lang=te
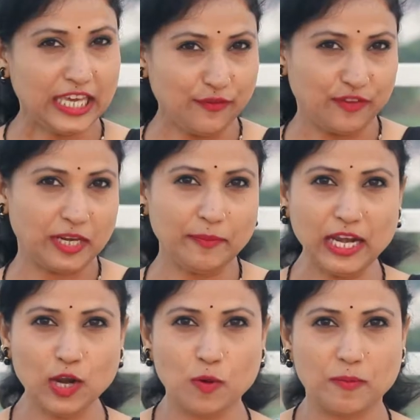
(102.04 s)
ఈ
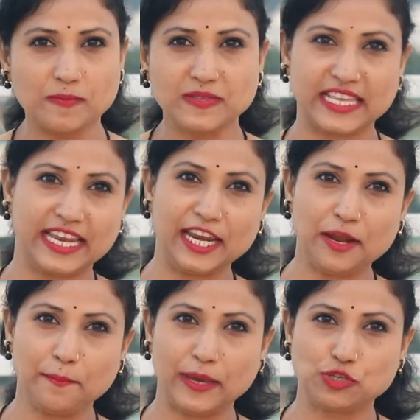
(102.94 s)
విటమిన్ లోపం
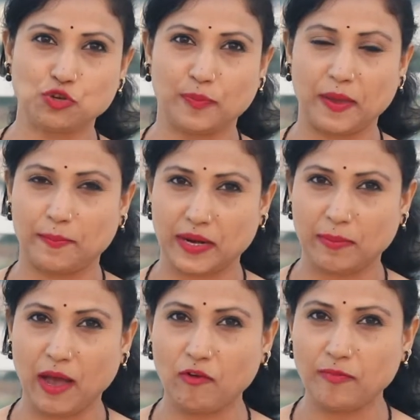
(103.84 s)
శరీరంపై చూపే
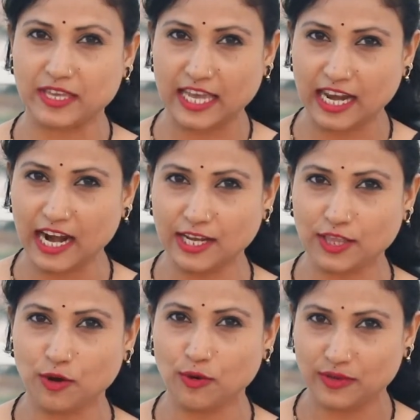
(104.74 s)
ప్రభావం
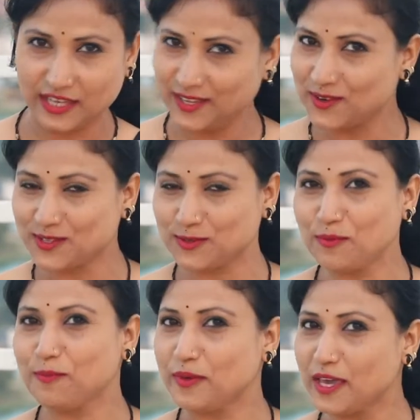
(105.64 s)
ఎలాంటిదో ఈరోజు
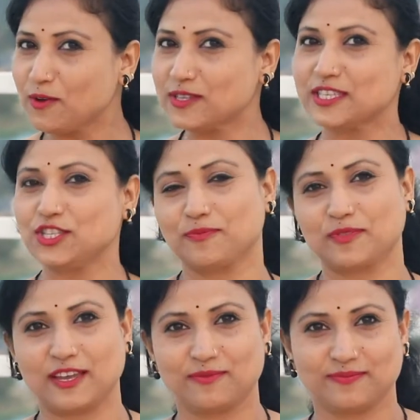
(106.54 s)
మీకోసం
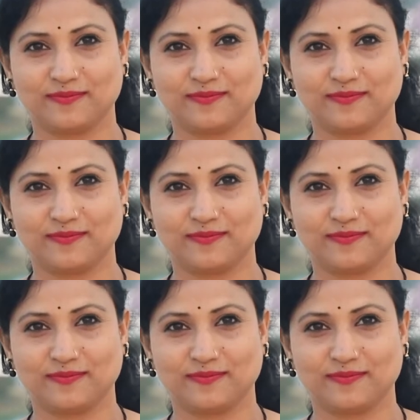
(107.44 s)
చెప్తాను